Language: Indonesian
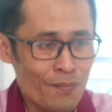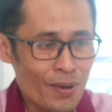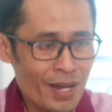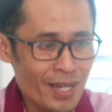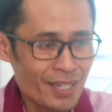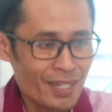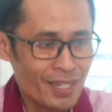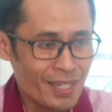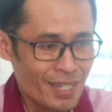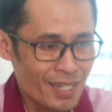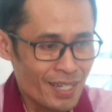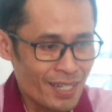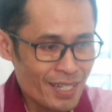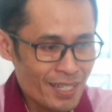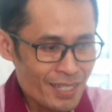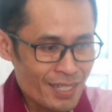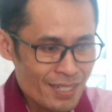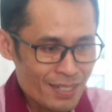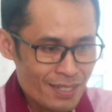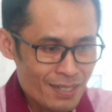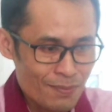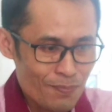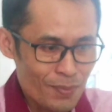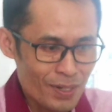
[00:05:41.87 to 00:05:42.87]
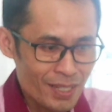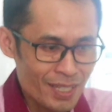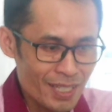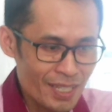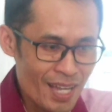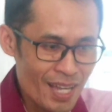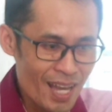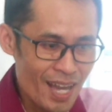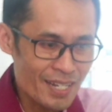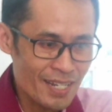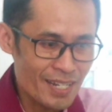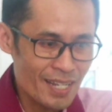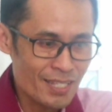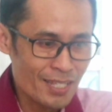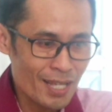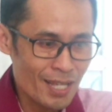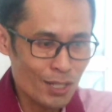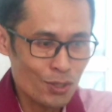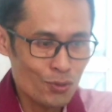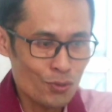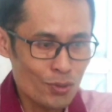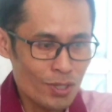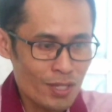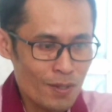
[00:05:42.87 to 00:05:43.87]
Baik, ini sepertinya ada
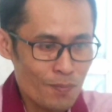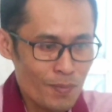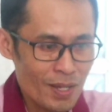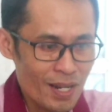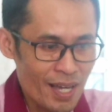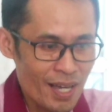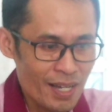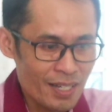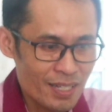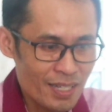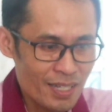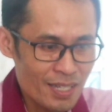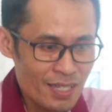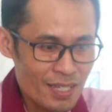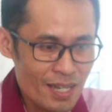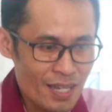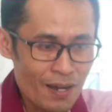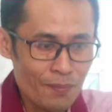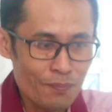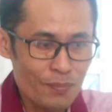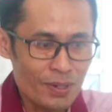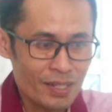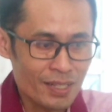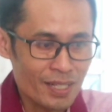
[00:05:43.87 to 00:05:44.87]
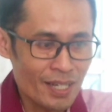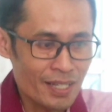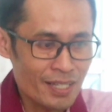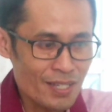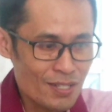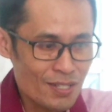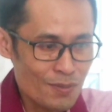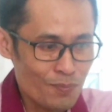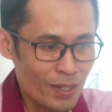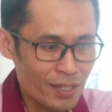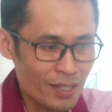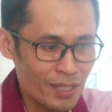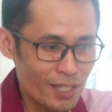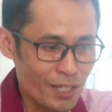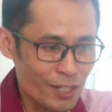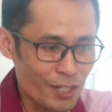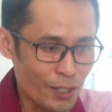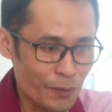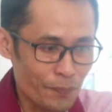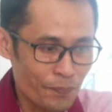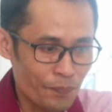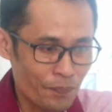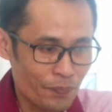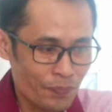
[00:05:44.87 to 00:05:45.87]
satu email lagi yang bertanya
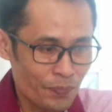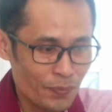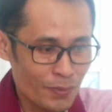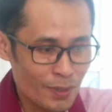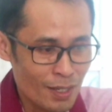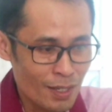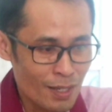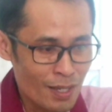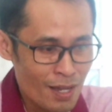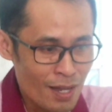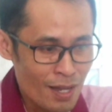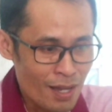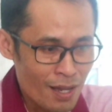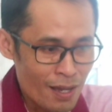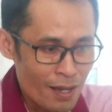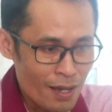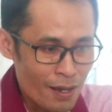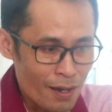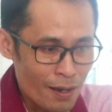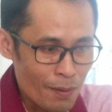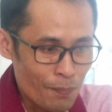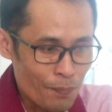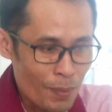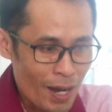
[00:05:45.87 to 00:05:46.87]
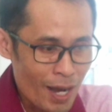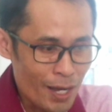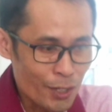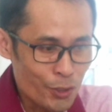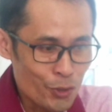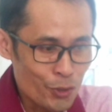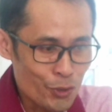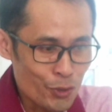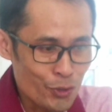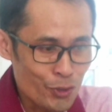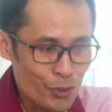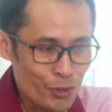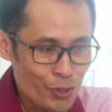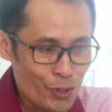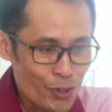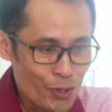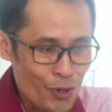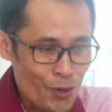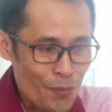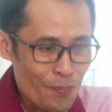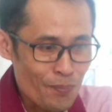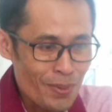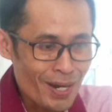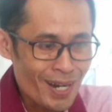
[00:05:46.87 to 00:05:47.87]
seperti ini. Pak Agung,
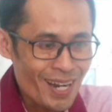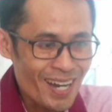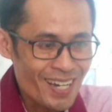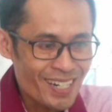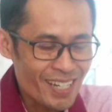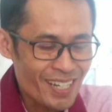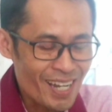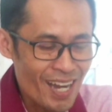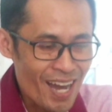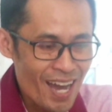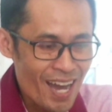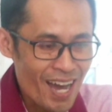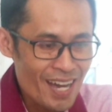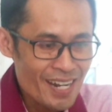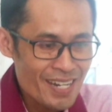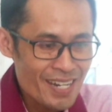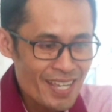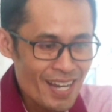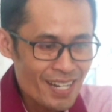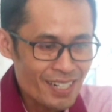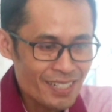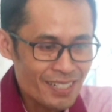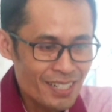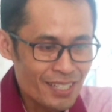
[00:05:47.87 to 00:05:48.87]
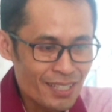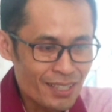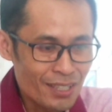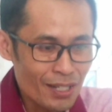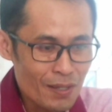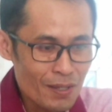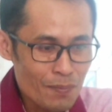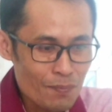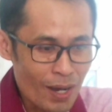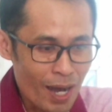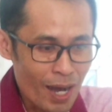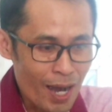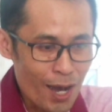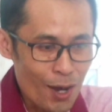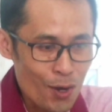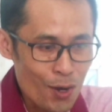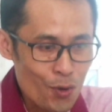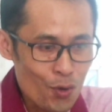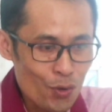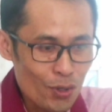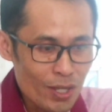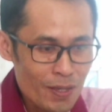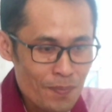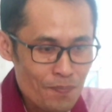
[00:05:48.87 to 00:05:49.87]
penghargaan yang
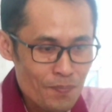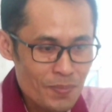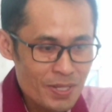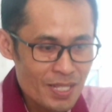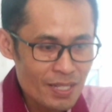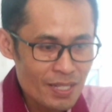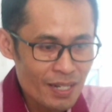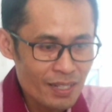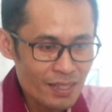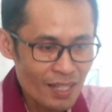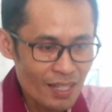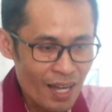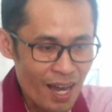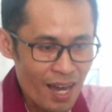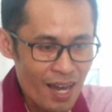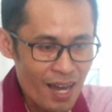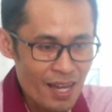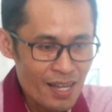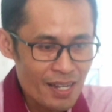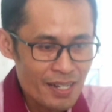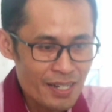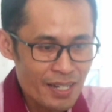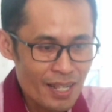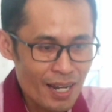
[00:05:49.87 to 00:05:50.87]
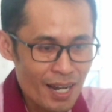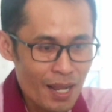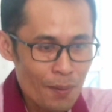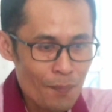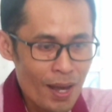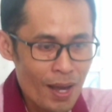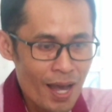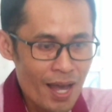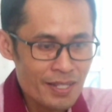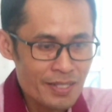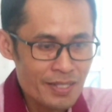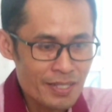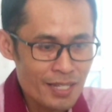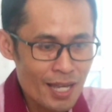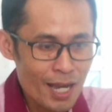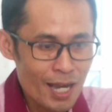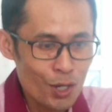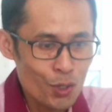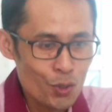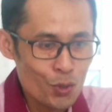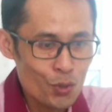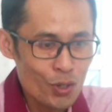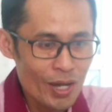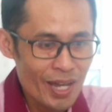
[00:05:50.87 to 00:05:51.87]
diterima oleh peserta dalam
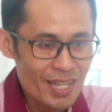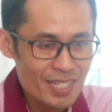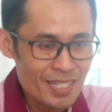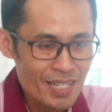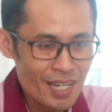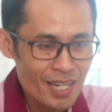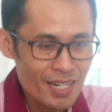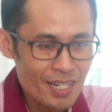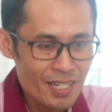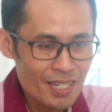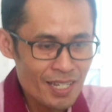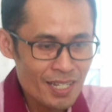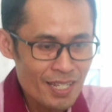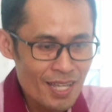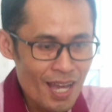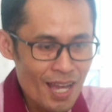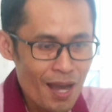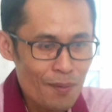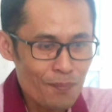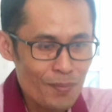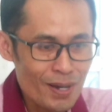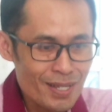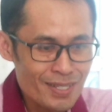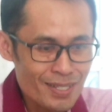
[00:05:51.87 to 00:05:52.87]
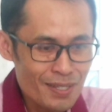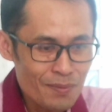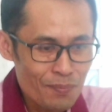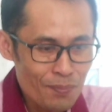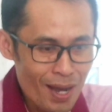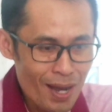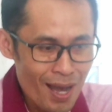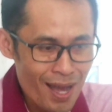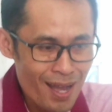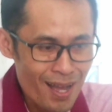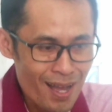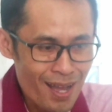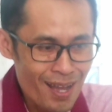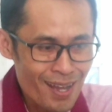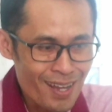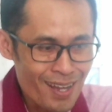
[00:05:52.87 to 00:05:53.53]
ajang OSN ini apa sih Pak?